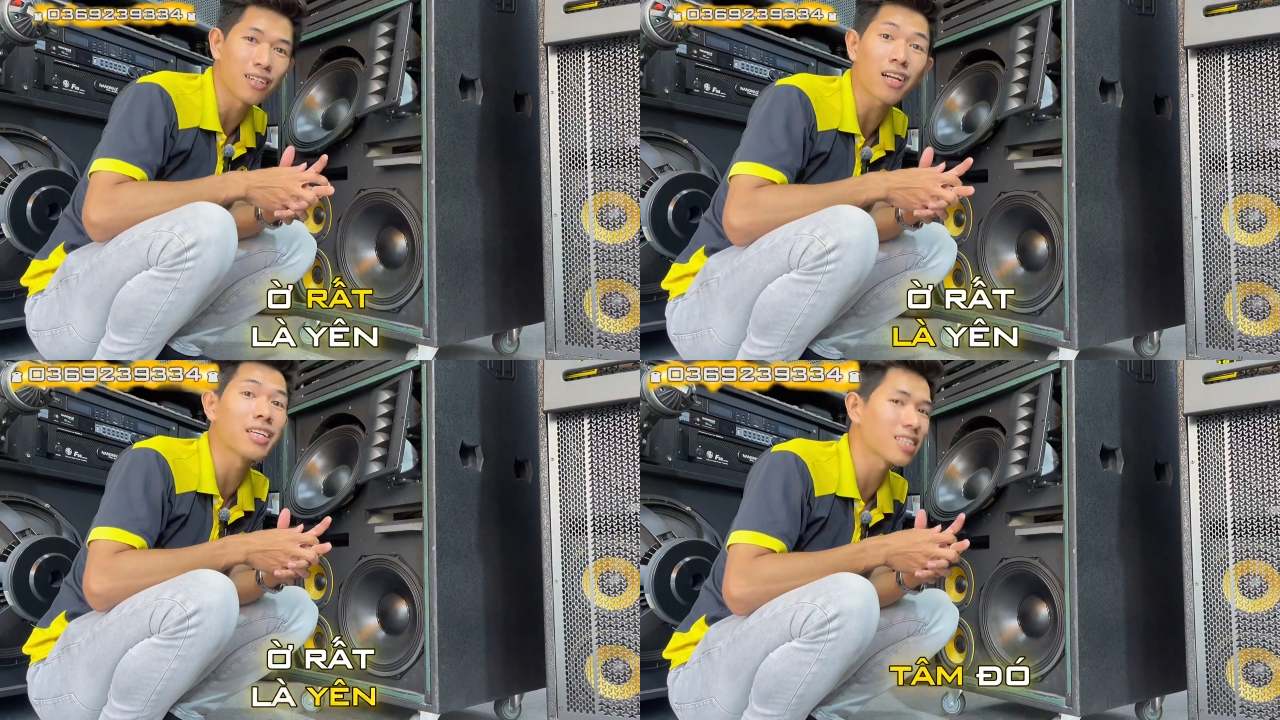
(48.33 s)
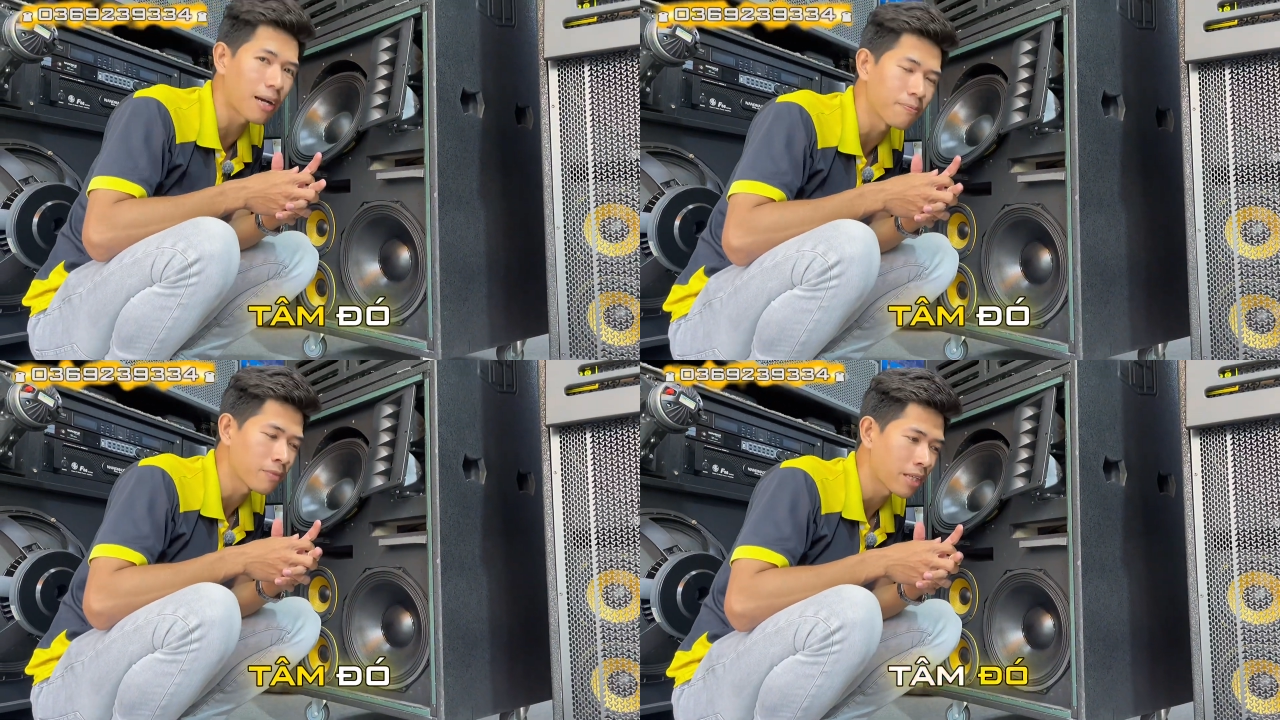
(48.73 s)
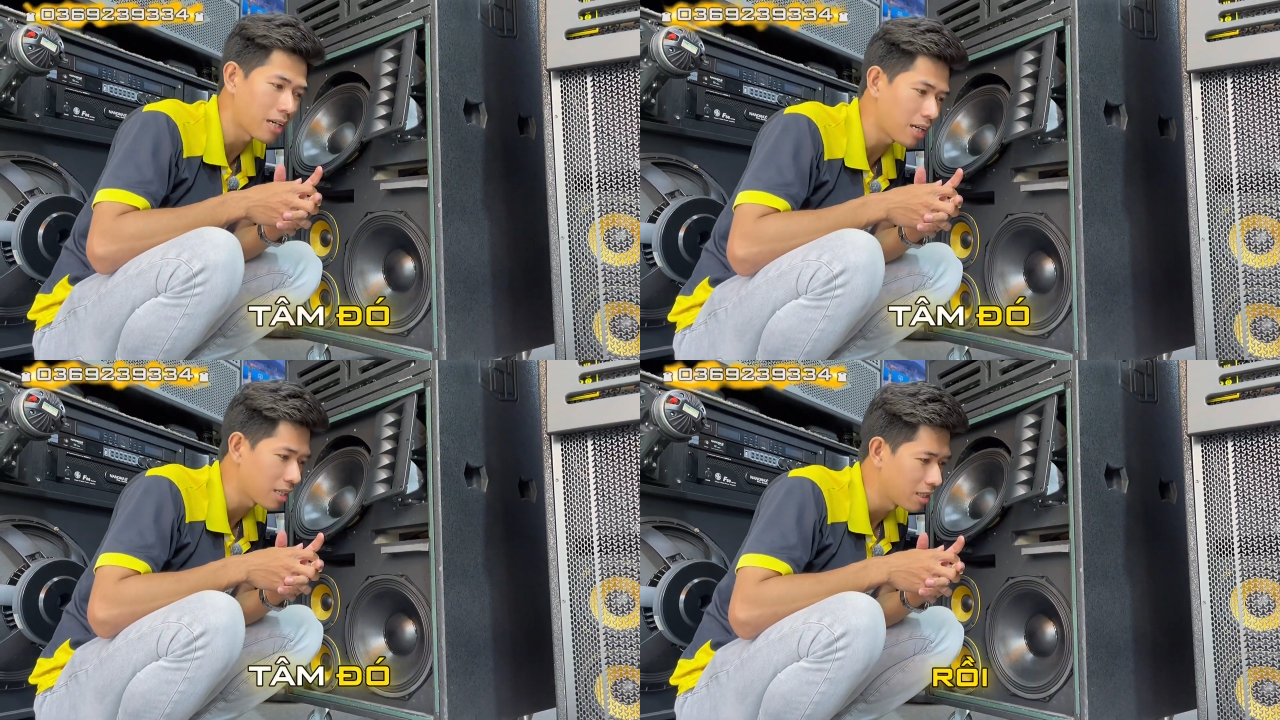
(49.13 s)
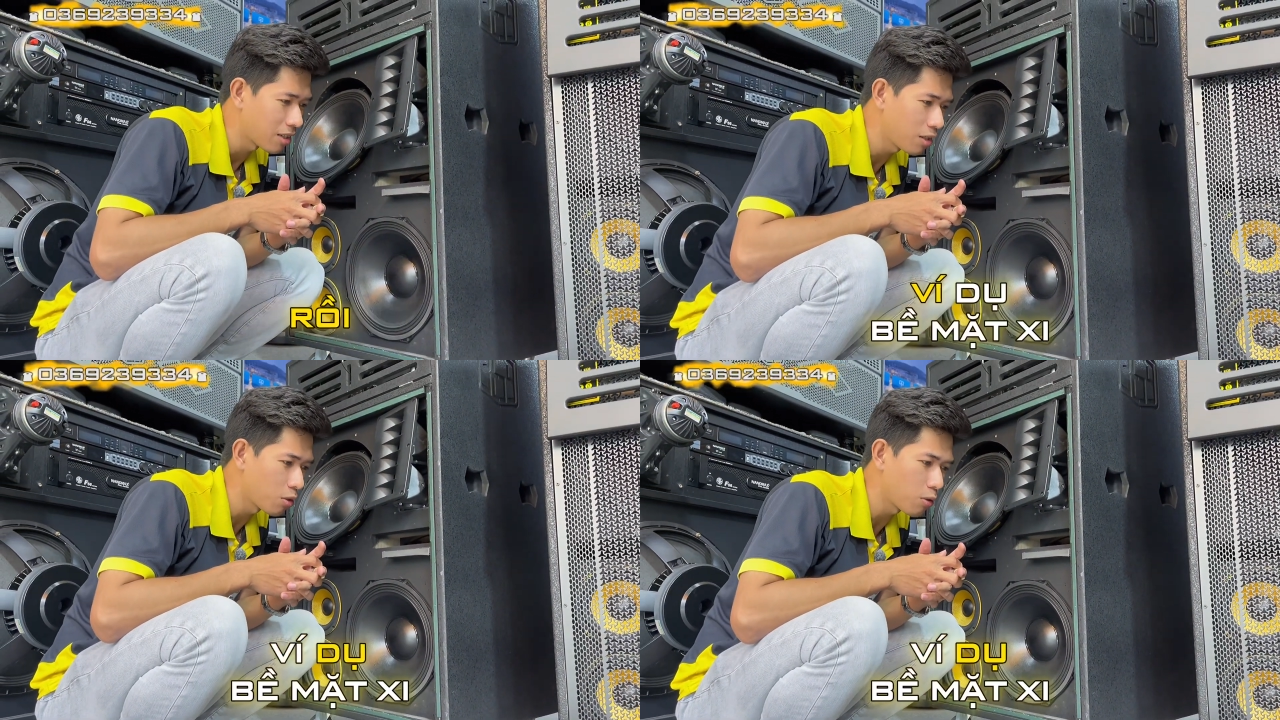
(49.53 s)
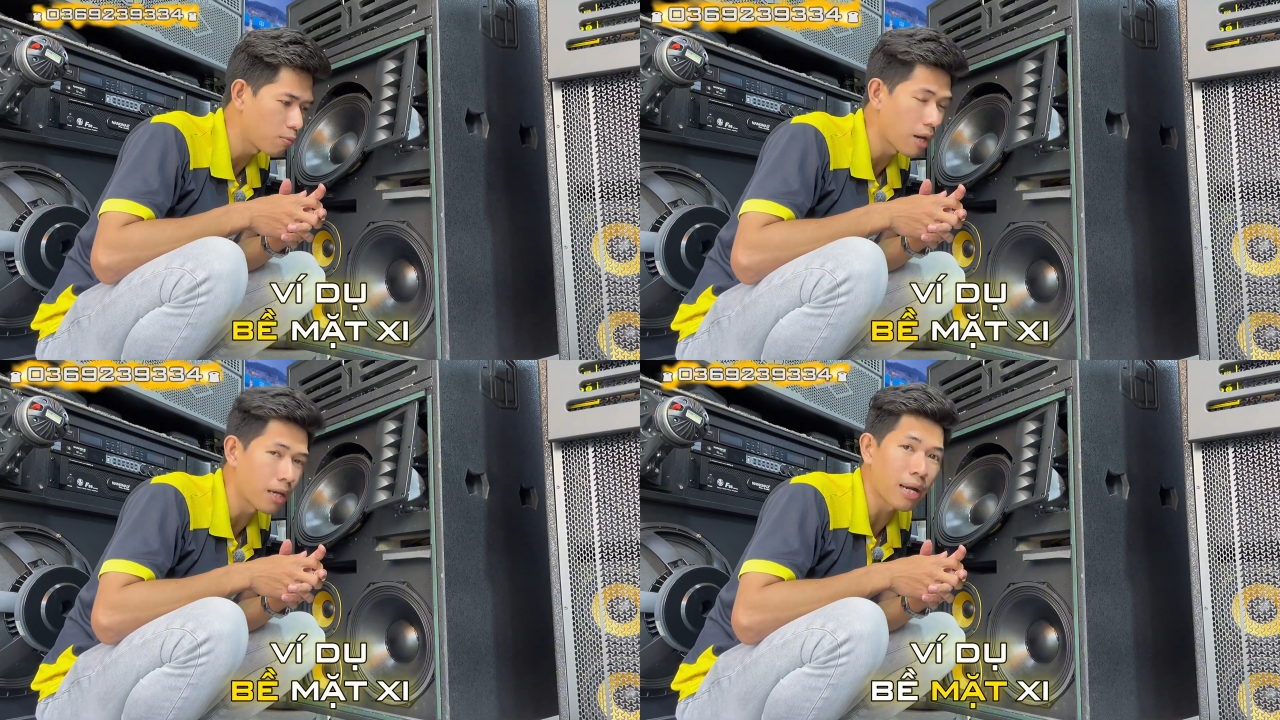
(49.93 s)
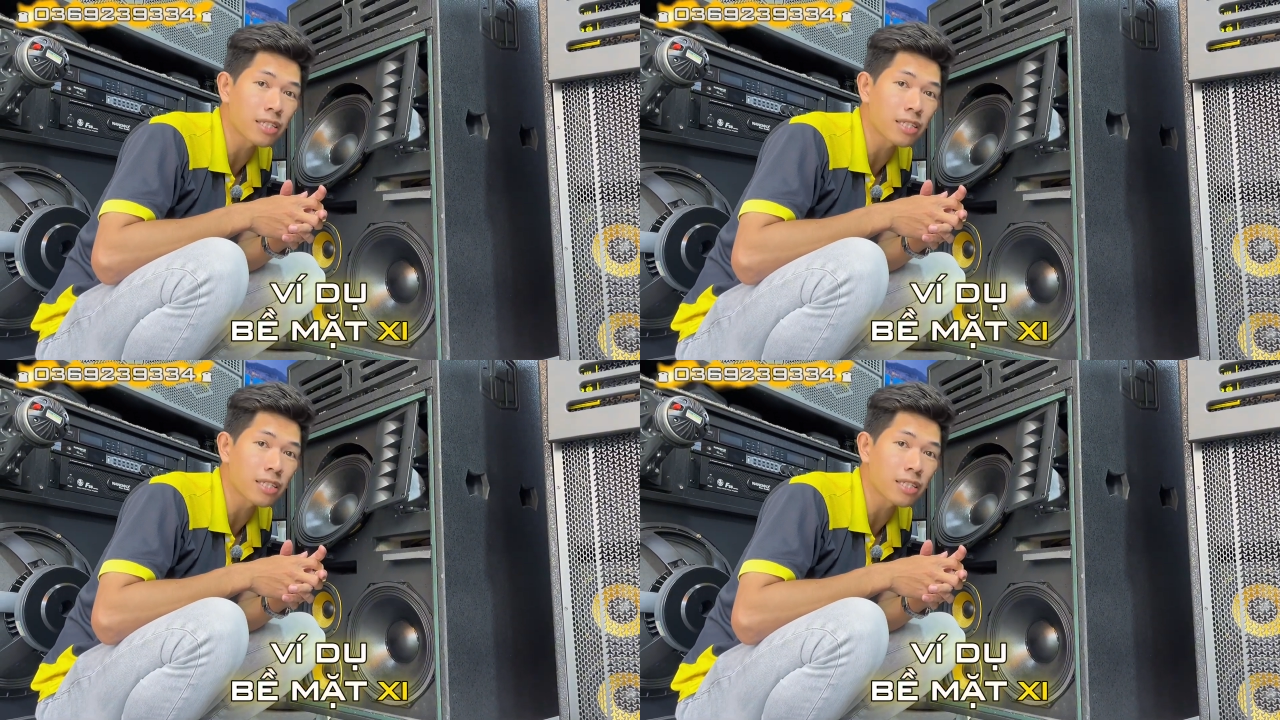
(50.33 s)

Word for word: rất là yên tâm đó rồi dù bề mặt